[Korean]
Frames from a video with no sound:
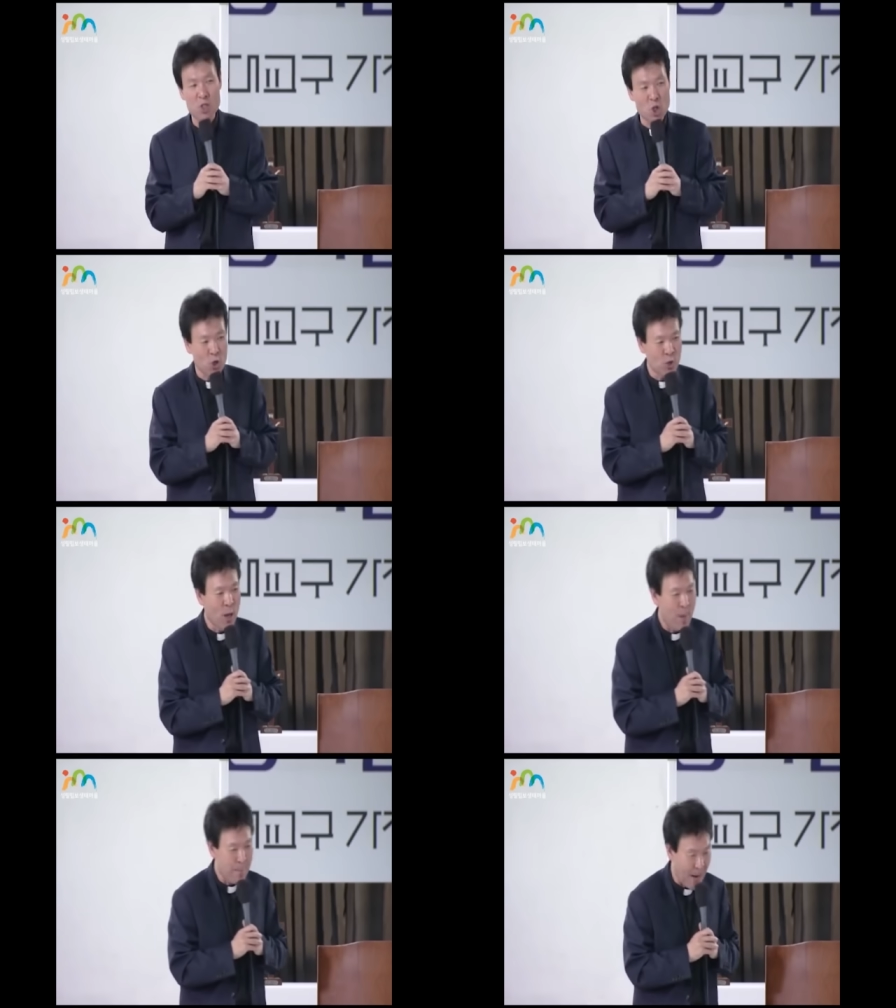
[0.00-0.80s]

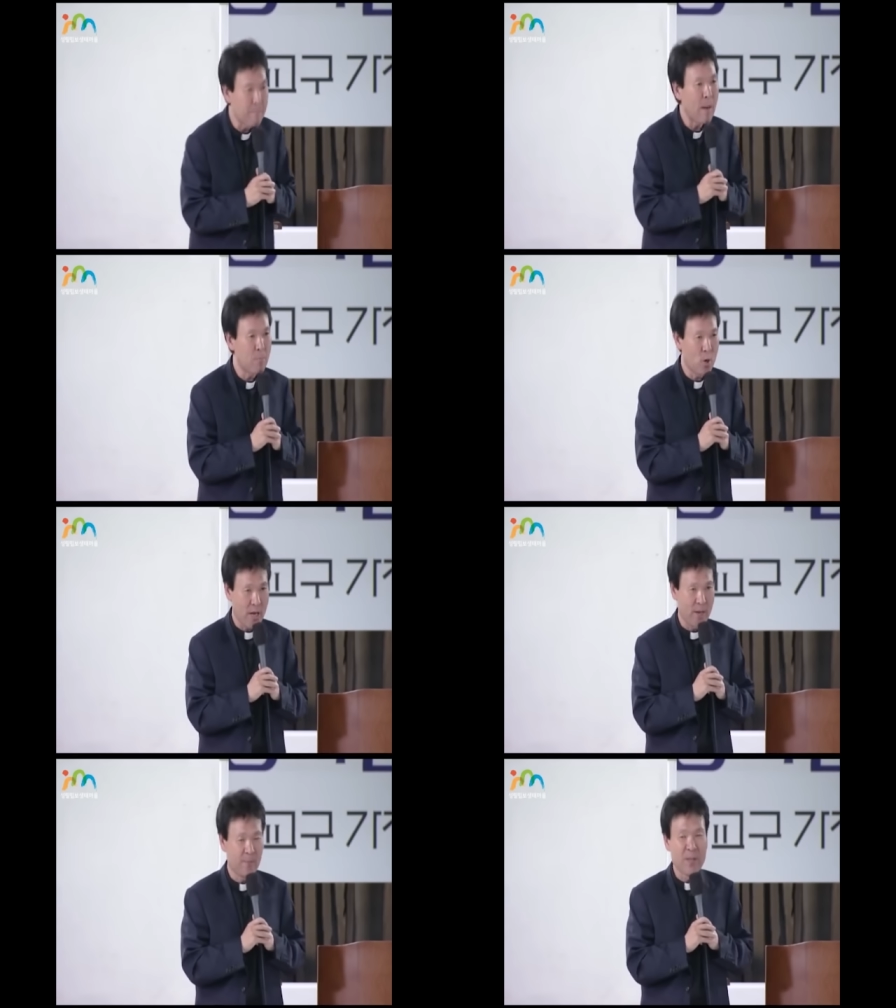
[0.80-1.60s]
1100만
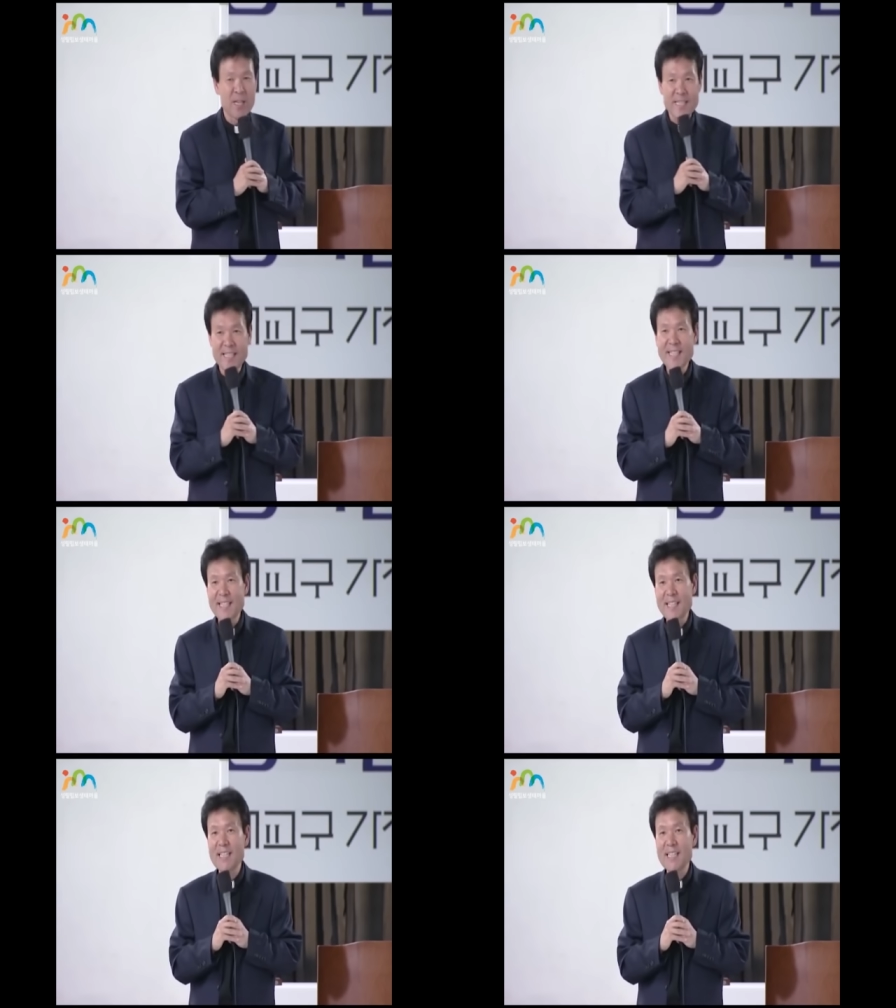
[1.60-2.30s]
명이에요. 이 씨가